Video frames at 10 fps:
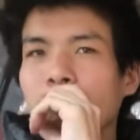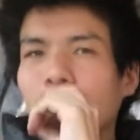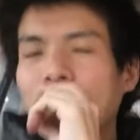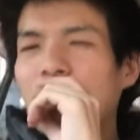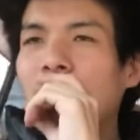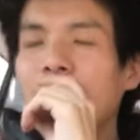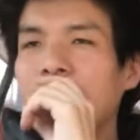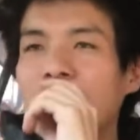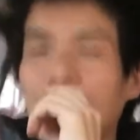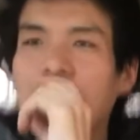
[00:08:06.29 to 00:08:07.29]
まあ、みんながみ
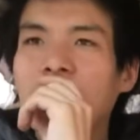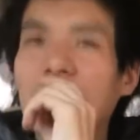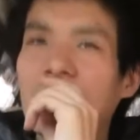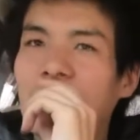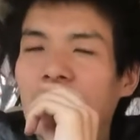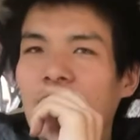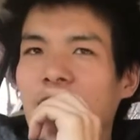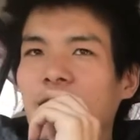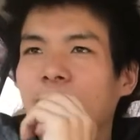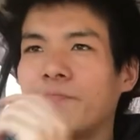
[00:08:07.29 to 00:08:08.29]
んなそうじゃないですよ
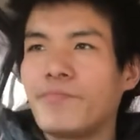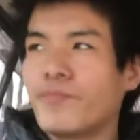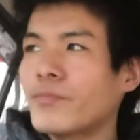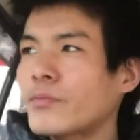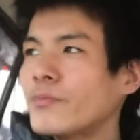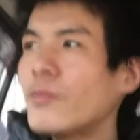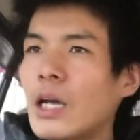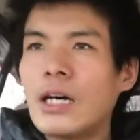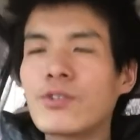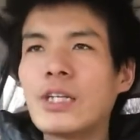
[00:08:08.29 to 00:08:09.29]
ね
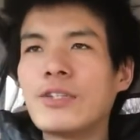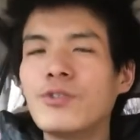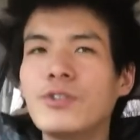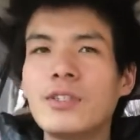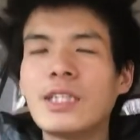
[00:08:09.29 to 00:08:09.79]
あそうだあの